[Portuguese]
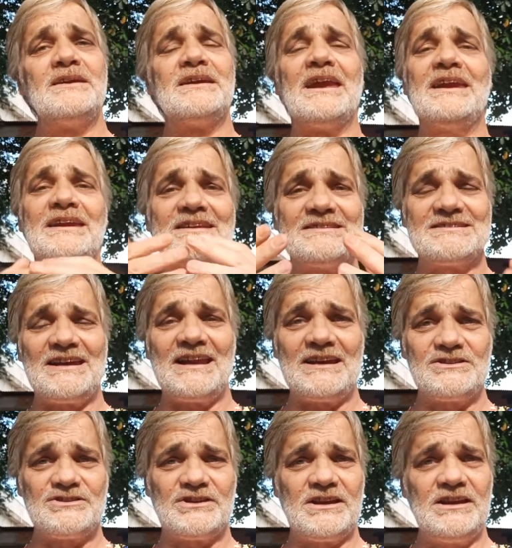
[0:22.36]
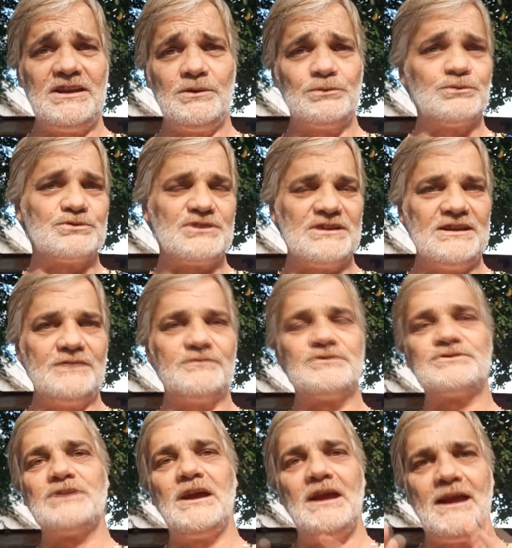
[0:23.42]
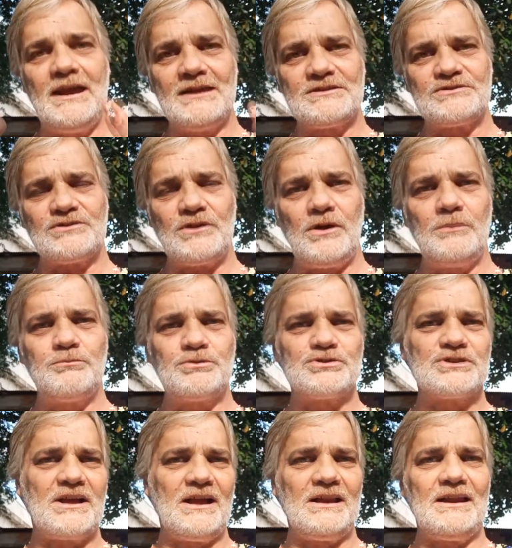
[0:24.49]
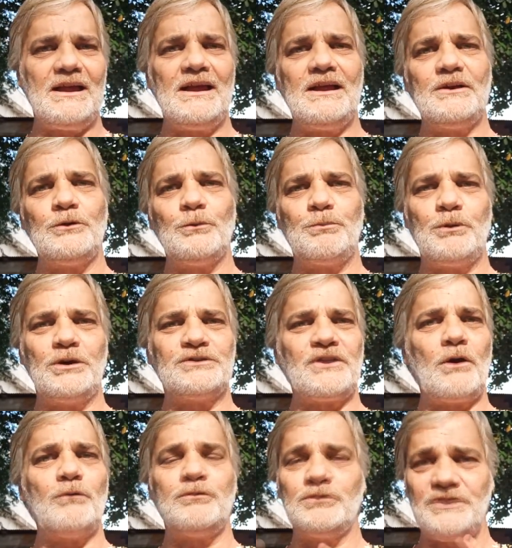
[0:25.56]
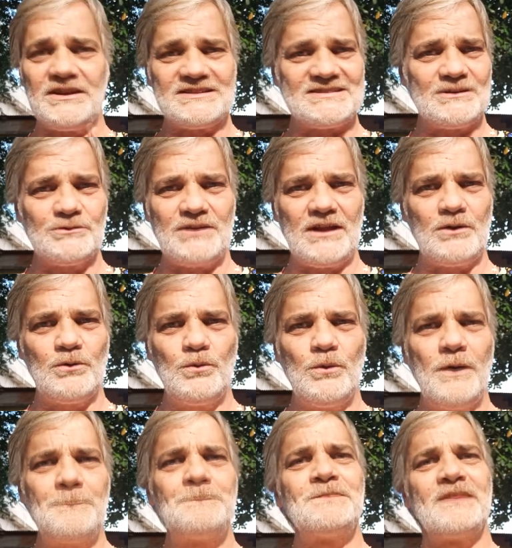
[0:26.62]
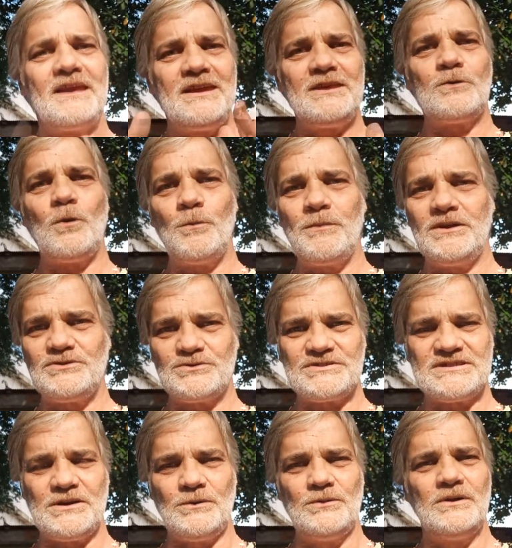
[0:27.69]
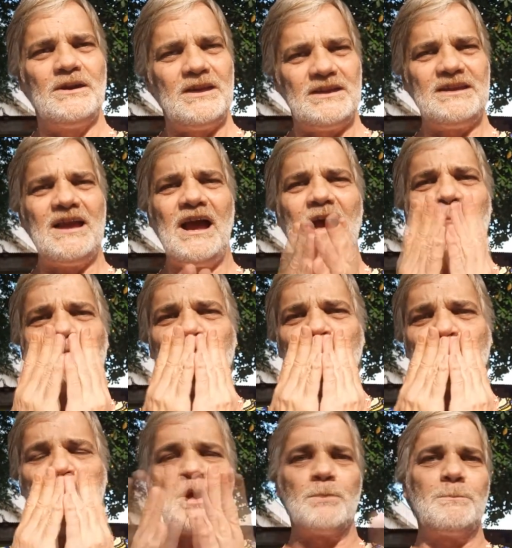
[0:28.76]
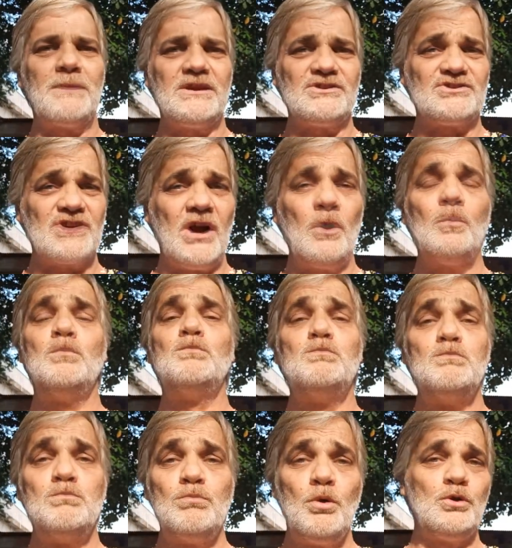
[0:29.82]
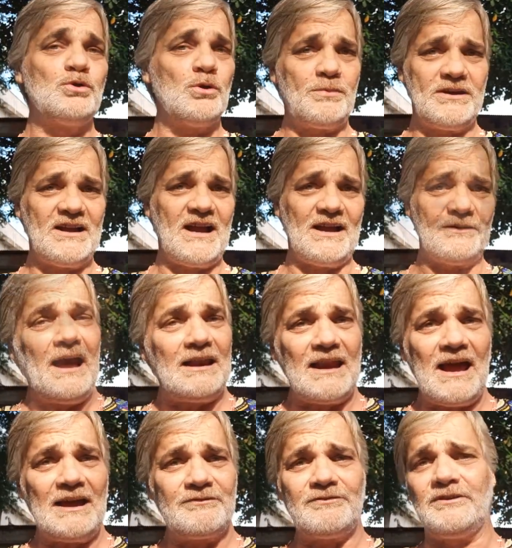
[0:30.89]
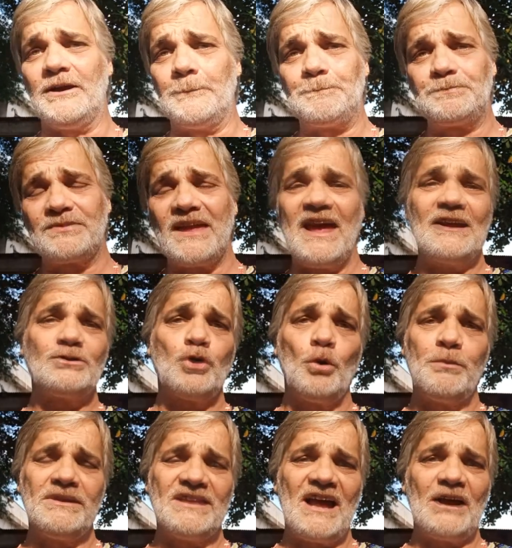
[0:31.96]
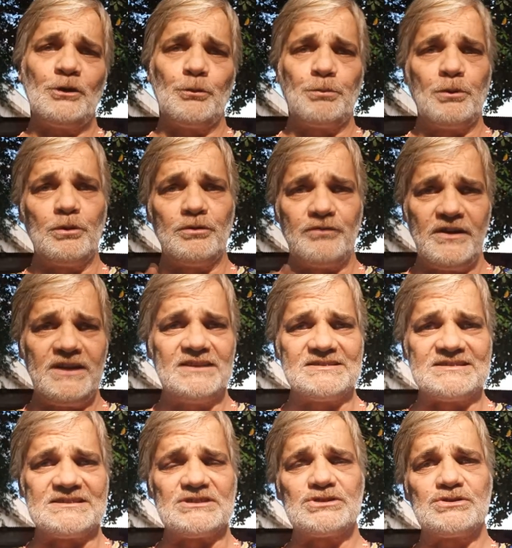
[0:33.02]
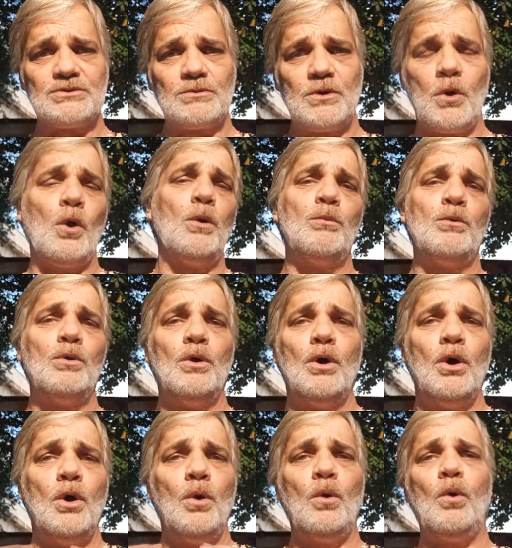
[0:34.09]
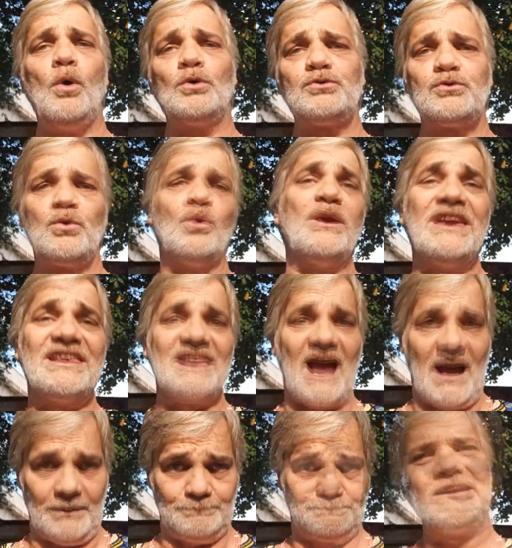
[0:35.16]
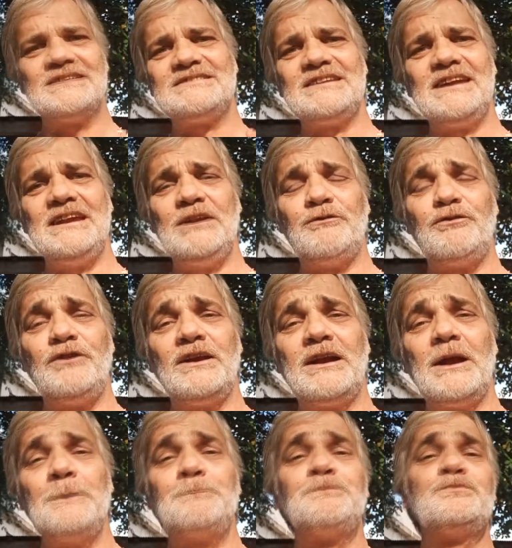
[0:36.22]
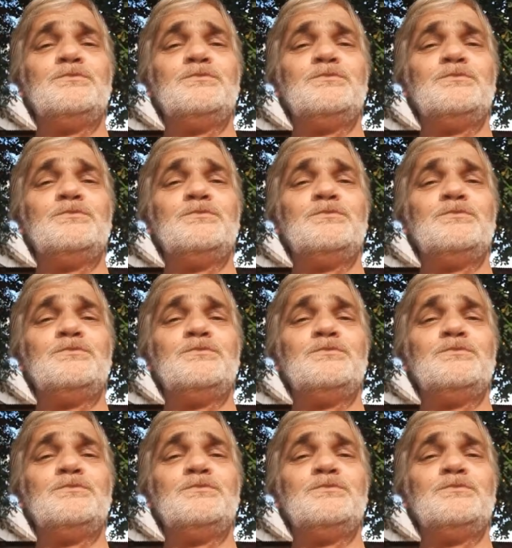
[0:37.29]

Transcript: Quem quiser adquirir um dos livros é só buscar lá no portal Fundação da Lua e encomende o seu. E ah, Beijão, muito obrigado. A Láfia é dominado por vezes como Otuina, que significa